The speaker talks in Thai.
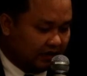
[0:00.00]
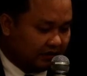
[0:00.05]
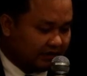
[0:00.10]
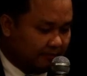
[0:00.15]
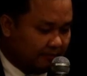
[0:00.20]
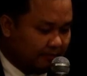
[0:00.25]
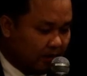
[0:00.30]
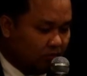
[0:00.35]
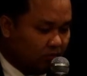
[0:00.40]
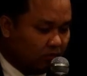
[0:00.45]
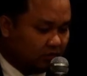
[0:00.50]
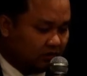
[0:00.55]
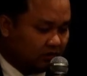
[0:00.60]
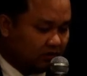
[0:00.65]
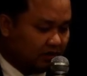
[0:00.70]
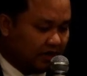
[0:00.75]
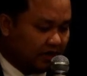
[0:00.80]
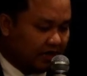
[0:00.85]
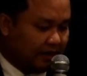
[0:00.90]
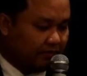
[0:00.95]
สัมภวุฒิ
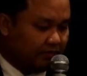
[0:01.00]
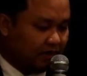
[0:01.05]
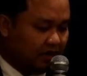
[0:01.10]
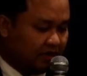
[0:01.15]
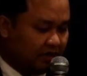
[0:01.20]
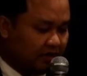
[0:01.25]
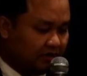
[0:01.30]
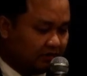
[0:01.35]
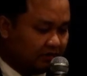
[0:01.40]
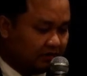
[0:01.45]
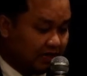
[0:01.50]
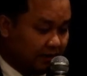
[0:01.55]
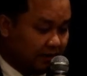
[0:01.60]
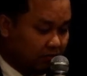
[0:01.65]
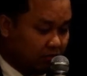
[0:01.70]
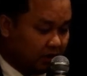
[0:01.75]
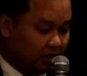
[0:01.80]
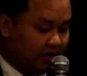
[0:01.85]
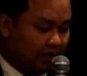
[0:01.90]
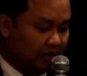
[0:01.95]
นะครับที่สระ
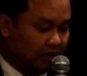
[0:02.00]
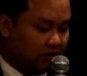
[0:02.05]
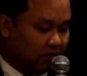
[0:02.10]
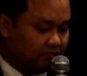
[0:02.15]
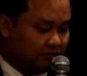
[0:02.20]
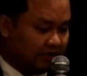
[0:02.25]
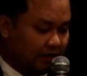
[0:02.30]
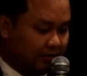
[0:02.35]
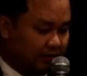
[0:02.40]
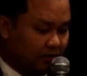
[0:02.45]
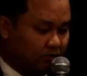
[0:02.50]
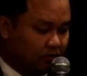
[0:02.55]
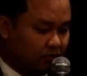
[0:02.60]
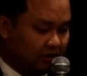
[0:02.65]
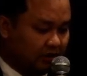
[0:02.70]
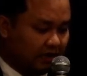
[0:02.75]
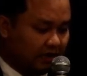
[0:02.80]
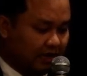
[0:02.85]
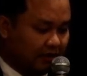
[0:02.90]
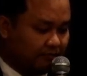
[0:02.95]
บุรีกรมสัมภวุ
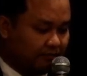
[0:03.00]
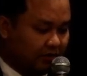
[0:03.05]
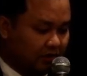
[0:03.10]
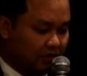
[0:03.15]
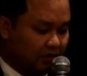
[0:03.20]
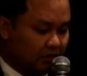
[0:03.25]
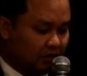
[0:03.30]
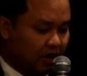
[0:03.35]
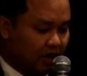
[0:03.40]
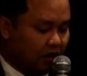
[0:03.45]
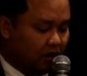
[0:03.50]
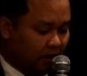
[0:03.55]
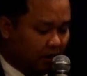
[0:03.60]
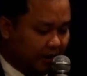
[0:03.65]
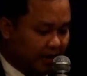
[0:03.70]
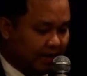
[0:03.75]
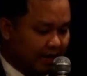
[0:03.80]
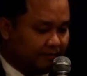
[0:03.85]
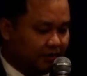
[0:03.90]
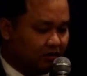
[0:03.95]
ฒินะครับขอ
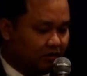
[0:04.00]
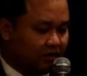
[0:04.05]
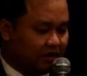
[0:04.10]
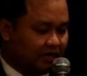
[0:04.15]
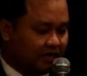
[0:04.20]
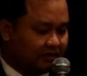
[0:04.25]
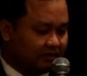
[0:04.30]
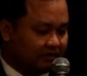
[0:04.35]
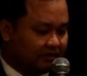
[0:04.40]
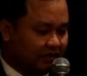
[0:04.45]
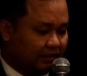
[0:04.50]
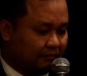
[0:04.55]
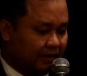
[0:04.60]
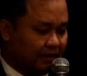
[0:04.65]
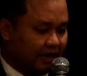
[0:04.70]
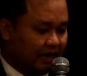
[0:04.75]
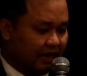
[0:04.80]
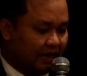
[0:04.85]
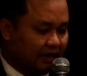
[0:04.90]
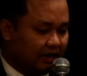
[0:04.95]
ให้คำนครราชสี
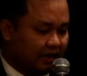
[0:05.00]
มา